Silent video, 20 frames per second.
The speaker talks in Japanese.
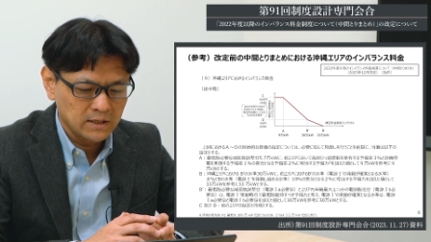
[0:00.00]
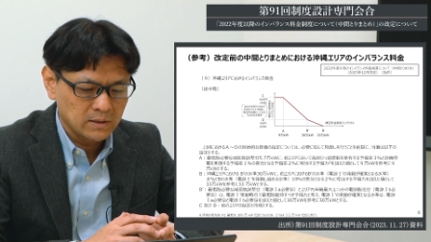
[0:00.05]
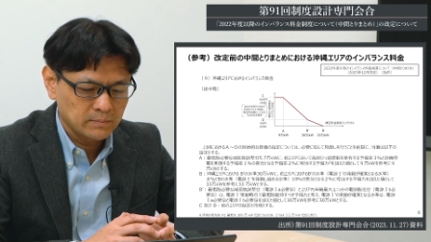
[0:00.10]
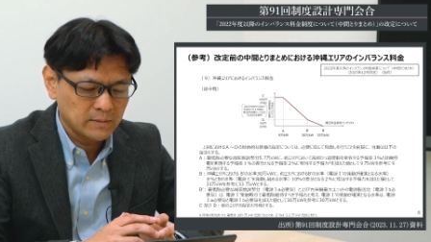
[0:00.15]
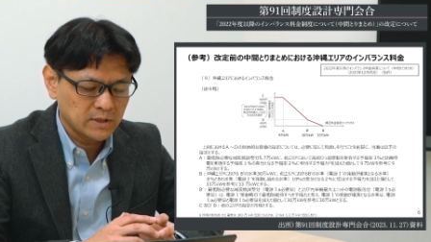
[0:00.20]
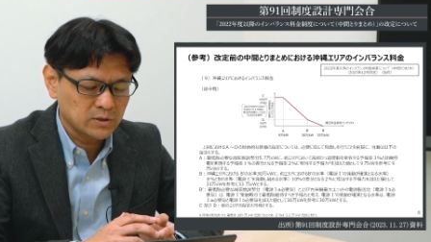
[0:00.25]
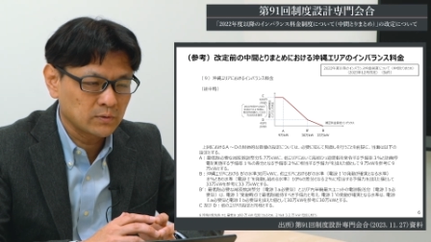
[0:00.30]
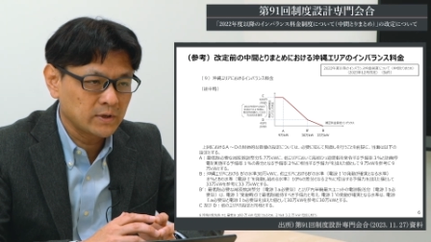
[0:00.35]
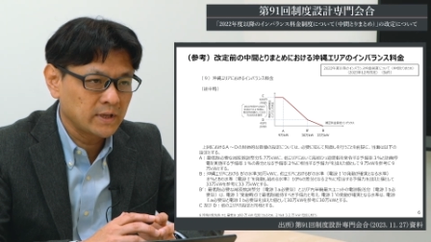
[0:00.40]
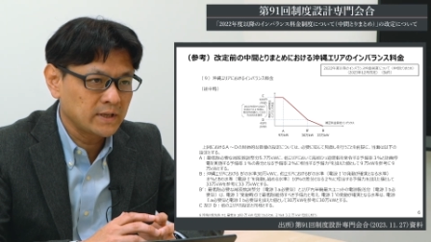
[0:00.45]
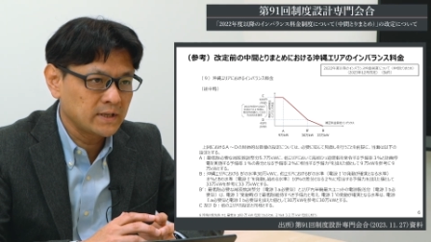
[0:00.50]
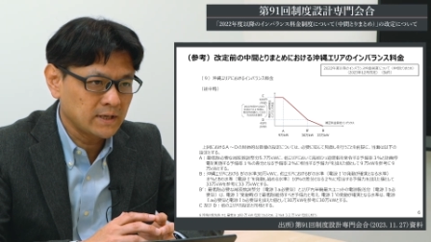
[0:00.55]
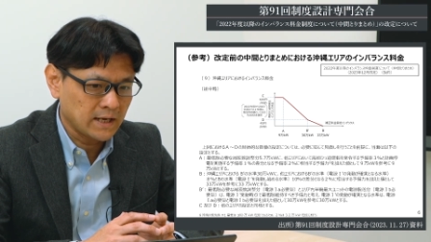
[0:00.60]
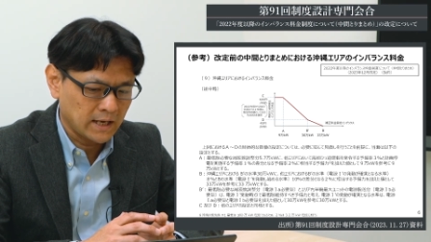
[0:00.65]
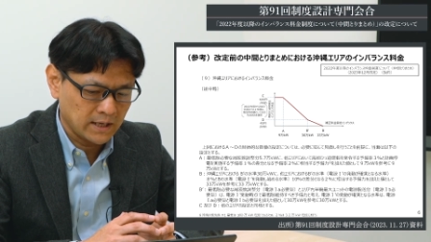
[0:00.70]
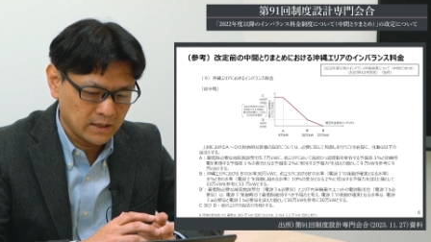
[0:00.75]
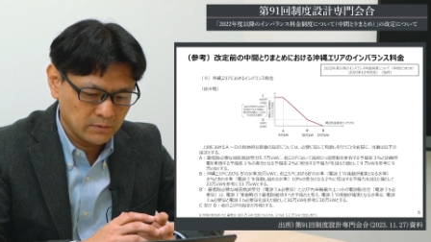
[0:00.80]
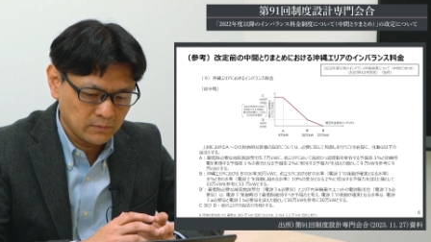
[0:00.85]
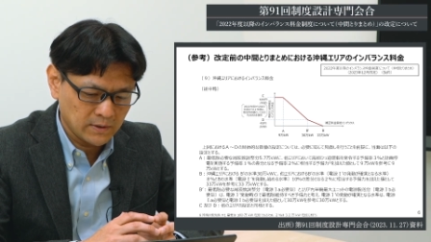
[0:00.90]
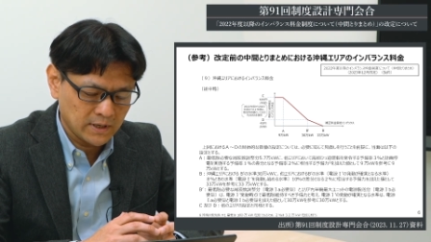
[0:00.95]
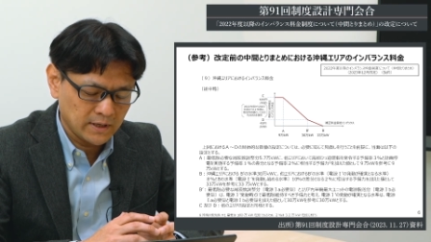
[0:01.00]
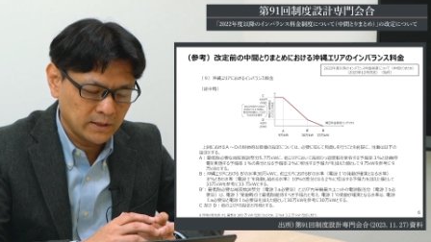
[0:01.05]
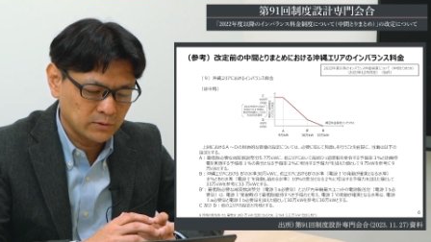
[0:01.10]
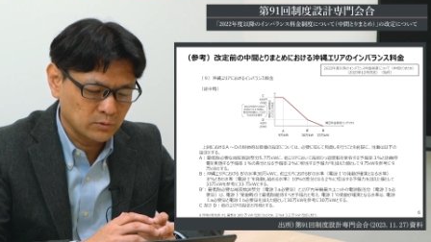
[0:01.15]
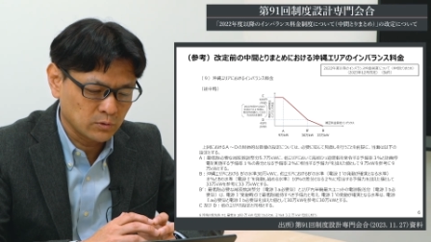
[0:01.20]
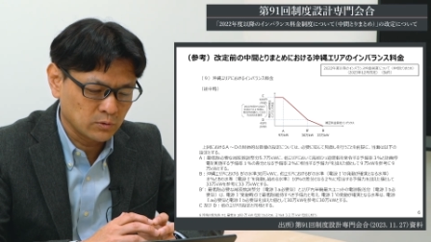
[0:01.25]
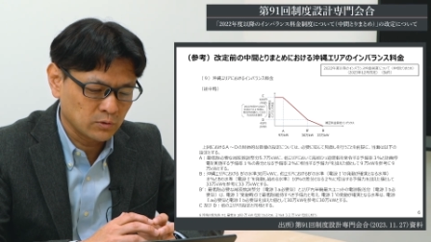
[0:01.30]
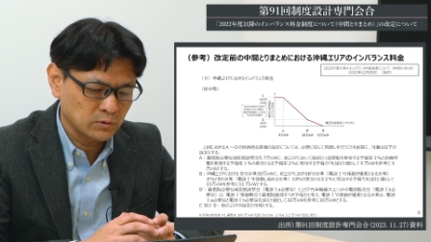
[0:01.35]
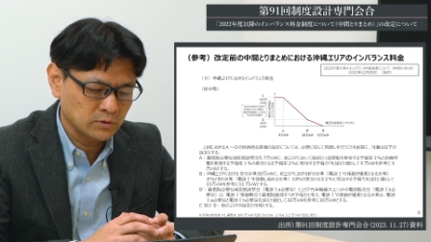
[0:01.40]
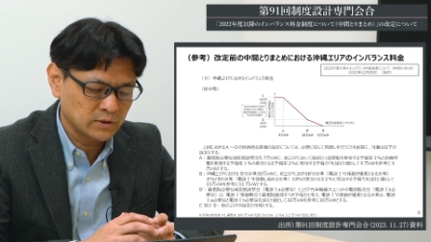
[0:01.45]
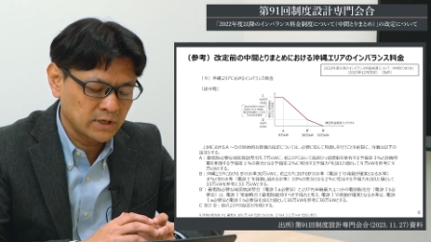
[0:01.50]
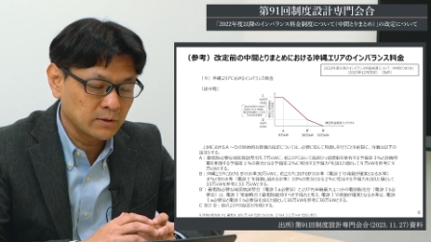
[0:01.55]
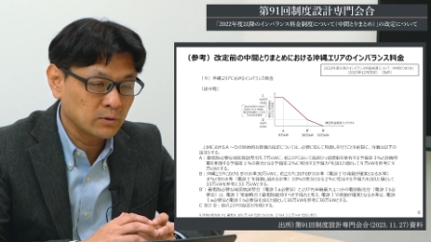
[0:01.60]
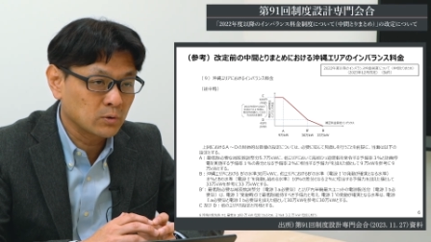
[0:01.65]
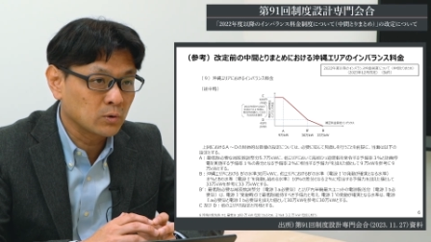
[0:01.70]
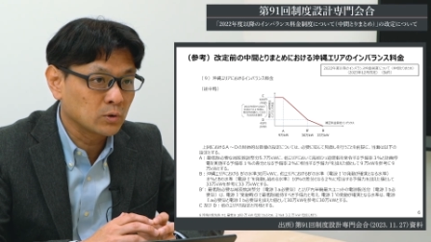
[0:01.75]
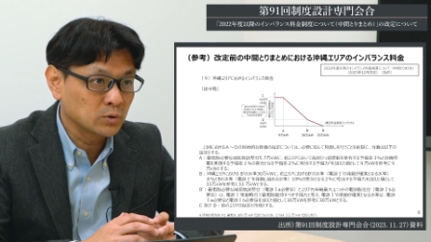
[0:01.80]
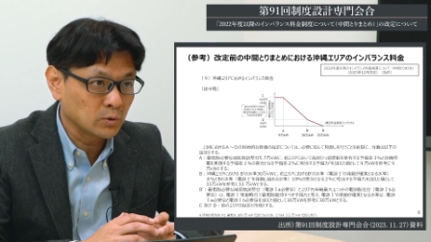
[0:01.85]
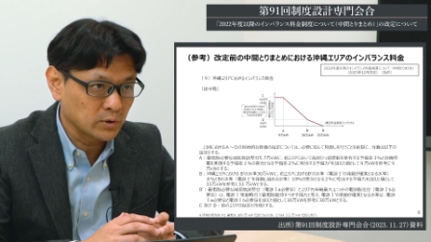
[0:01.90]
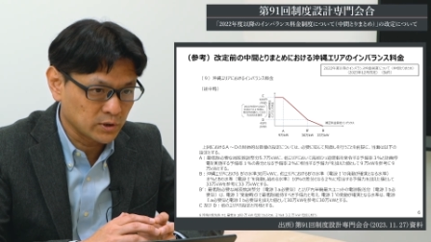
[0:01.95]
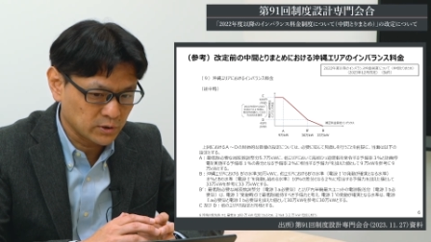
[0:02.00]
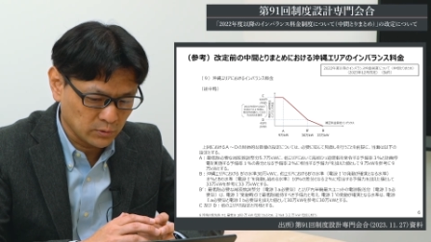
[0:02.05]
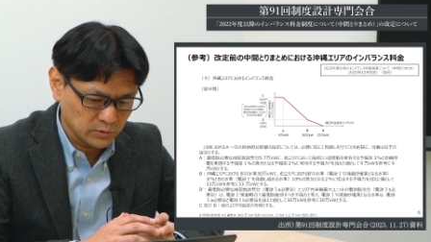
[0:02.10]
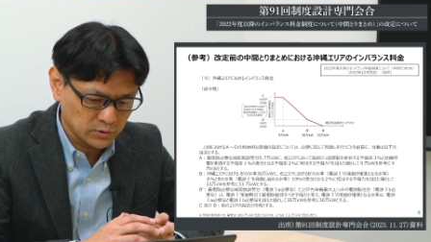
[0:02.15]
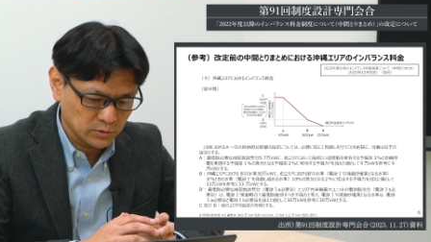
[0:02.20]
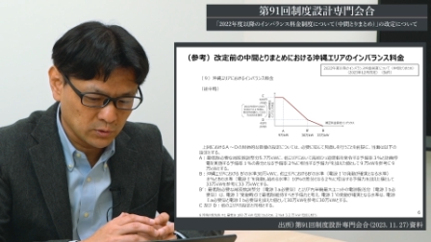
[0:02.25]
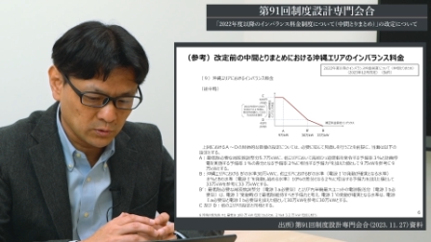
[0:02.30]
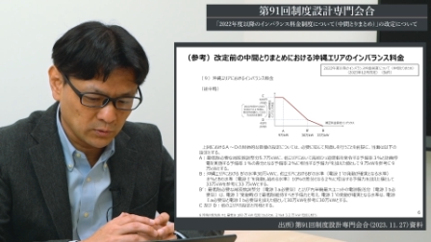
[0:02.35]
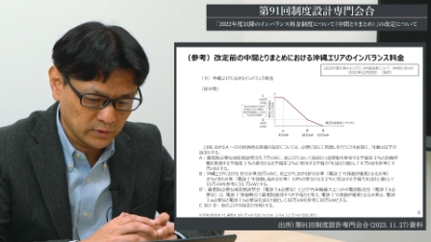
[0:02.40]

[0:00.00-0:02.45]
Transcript: まあ、それ以外は、えっと、現行通りというこ